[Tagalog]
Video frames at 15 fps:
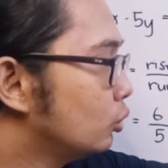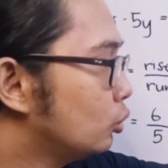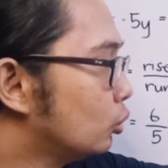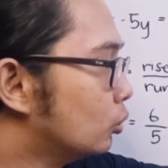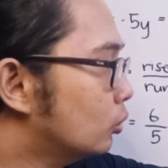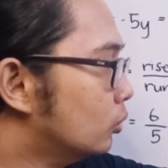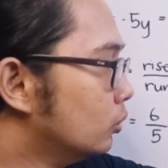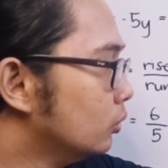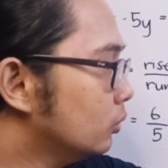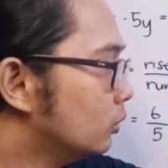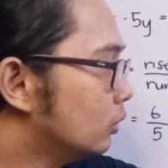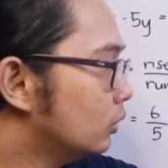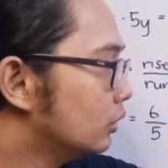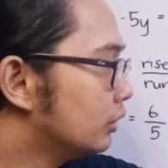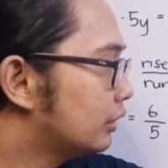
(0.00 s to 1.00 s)
2,
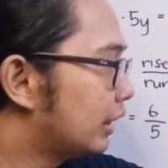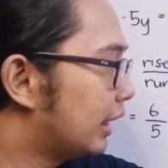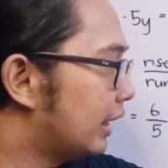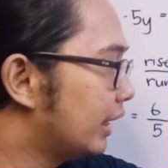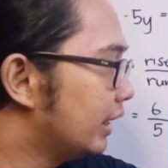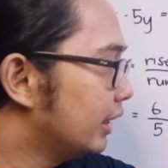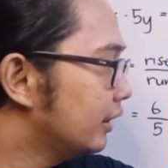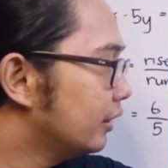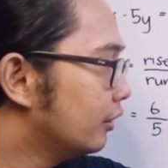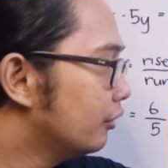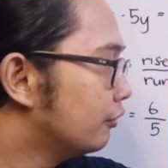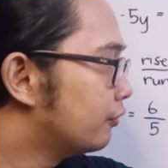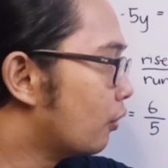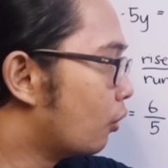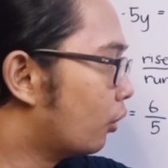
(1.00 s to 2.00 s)
3,
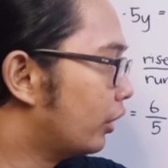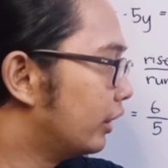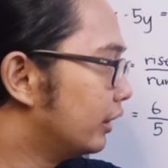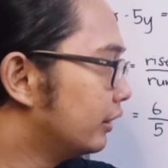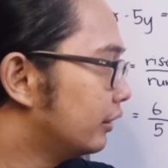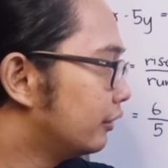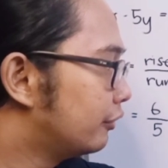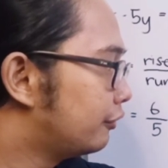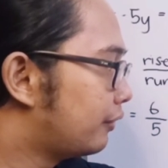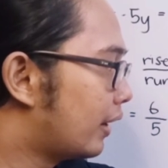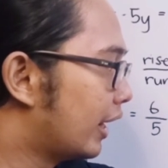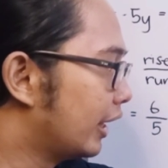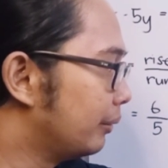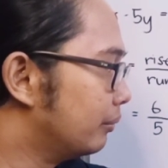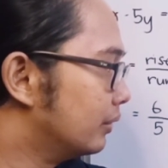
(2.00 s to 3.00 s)
4,
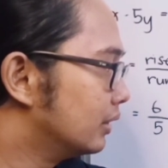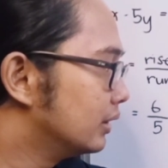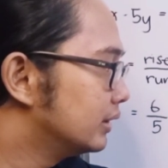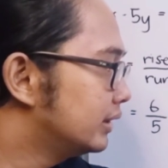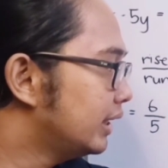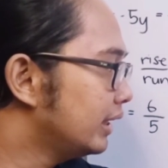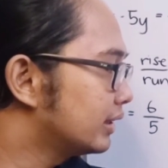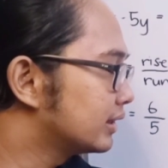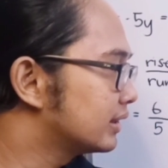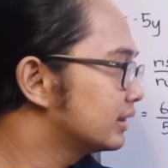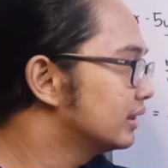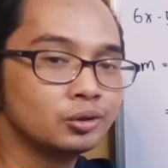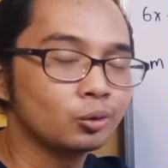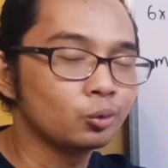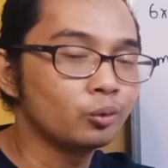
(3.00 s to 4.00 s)
5,
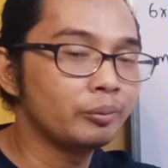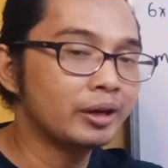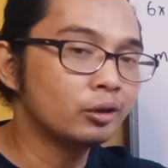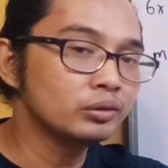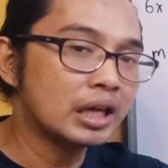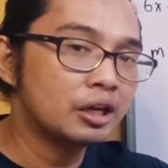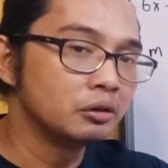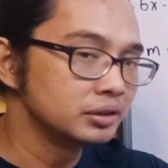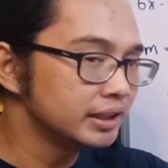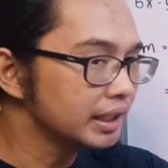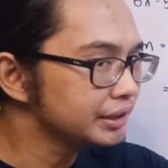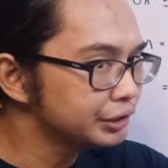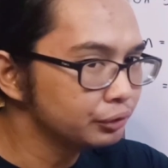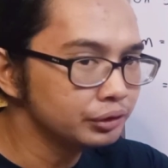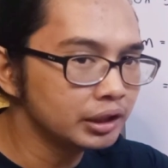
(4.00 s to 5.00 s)
6. So kung meron tayong 6
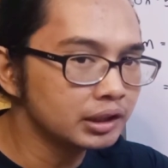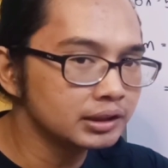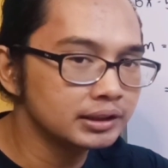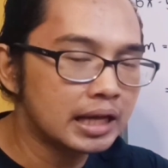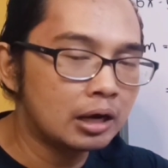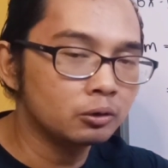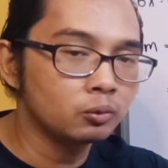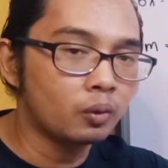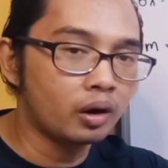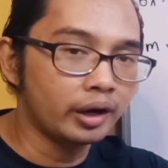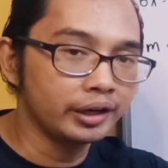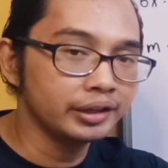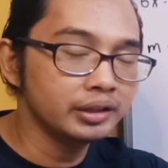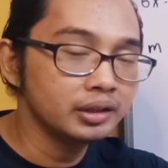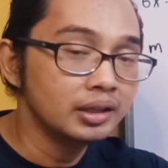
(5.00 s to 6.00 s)
units
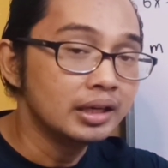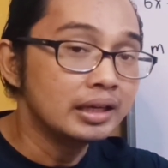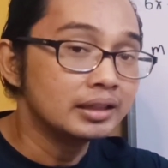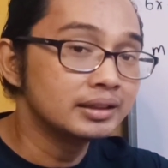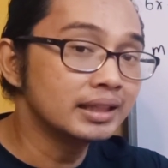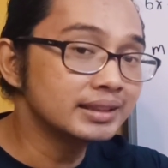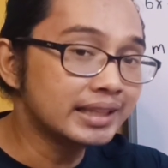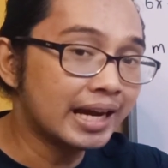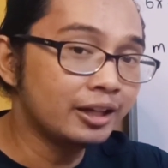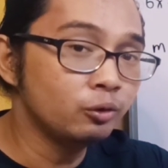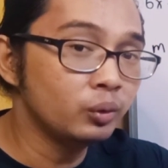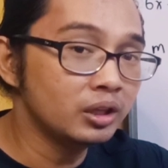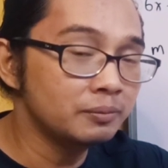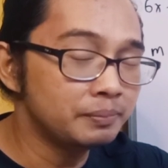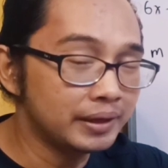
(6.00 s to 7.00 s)
downward, the sign
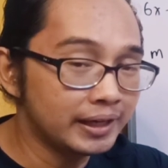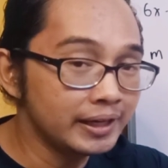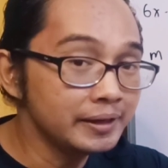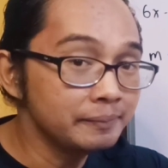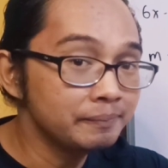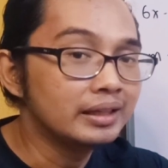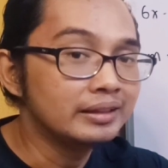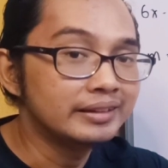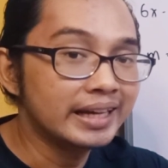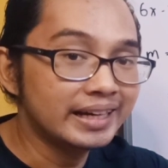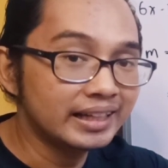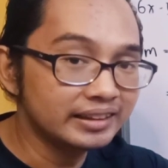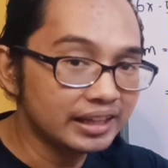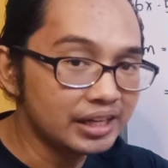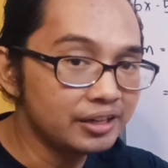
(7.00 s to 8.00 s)
will be
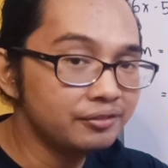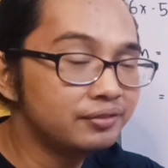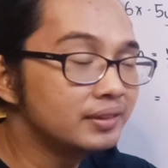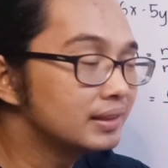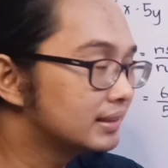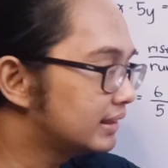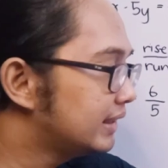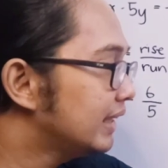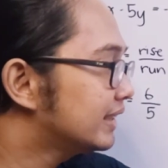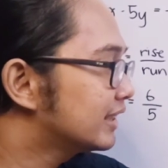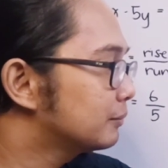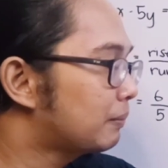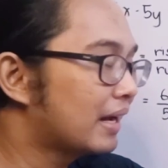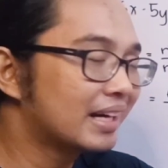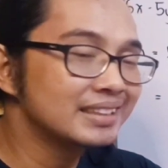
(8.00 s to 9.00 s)
negative
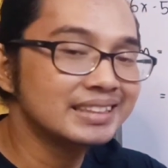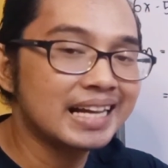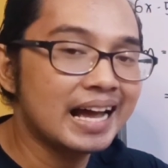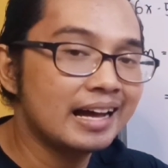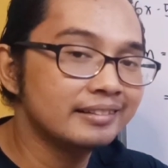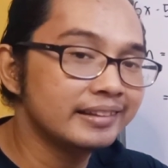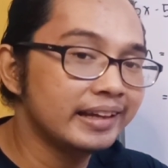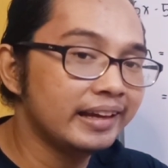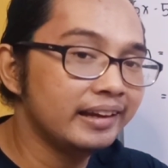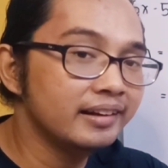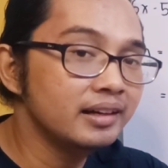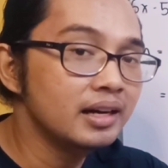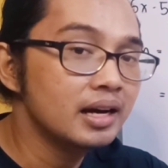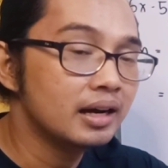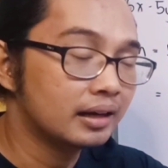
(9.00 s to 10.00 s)
6 para sa ating
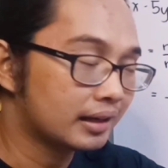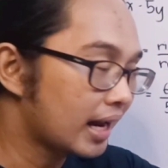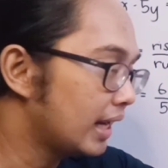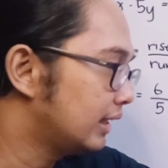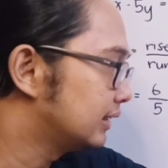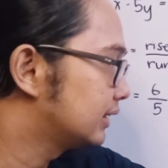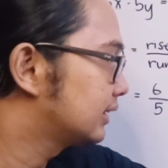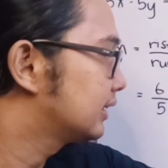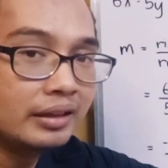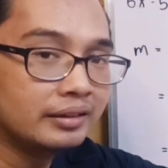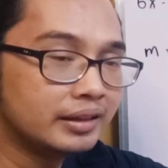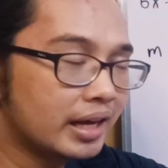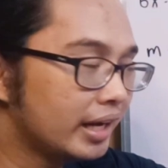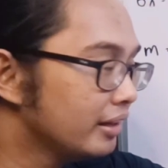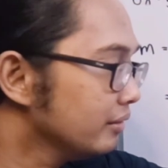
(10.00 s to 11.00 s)
rice.
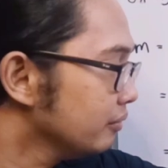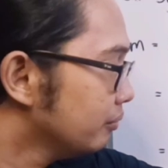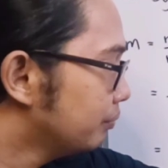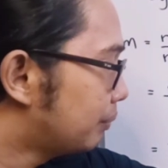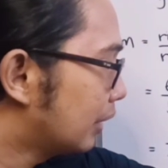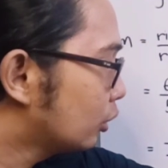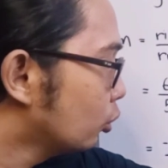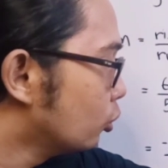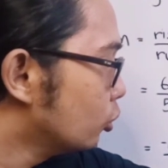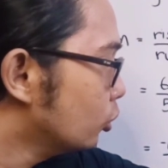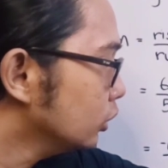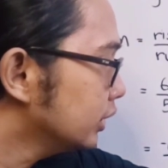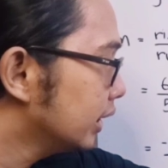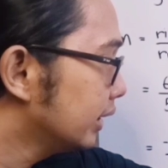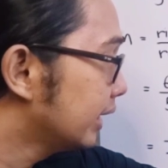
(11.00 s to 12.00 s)
And then,
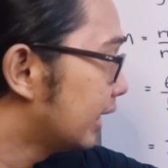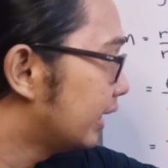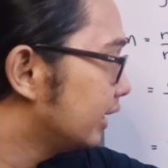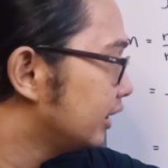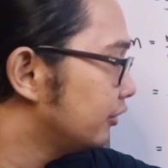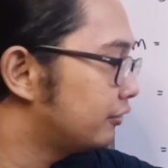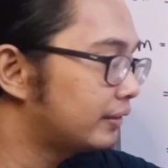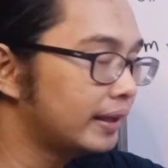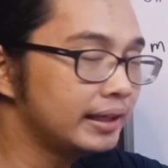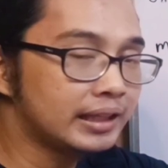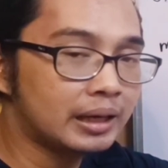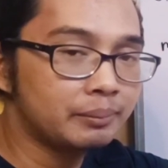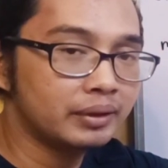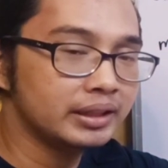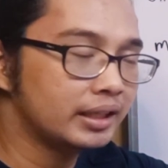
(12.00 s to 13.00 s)
patungo sa negative 3,
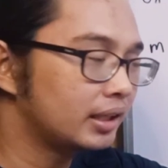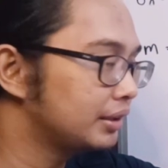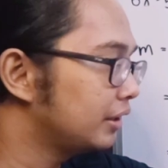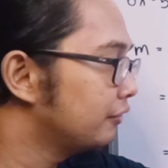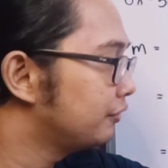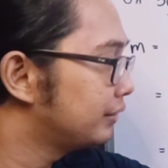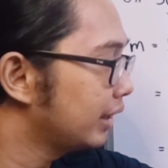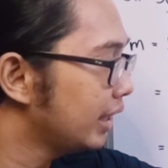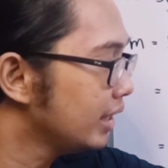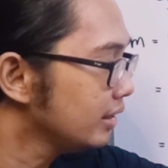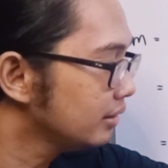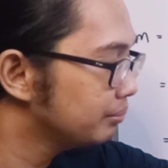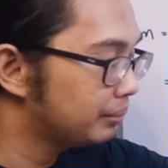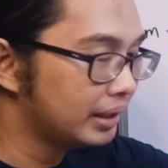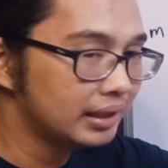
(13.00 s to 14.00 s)
tama negative 3,
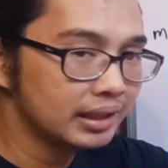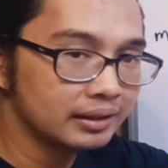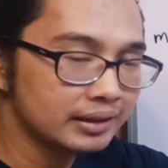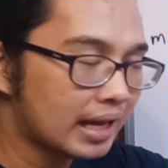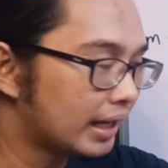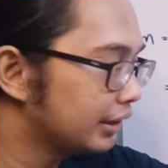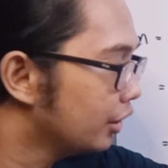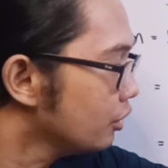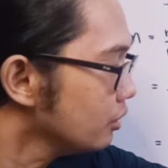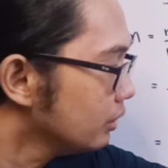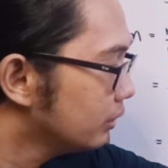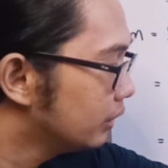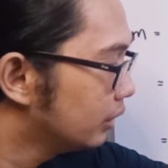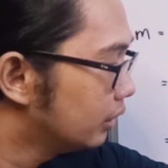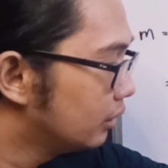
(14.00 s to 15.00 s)
bilang tayo.
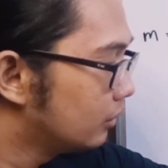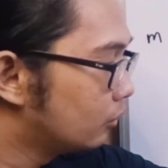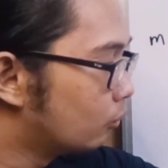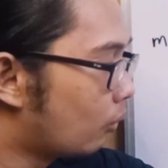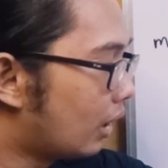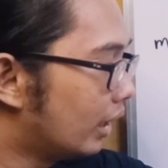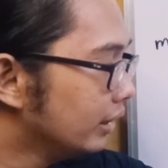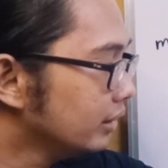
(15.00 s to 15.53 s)
1,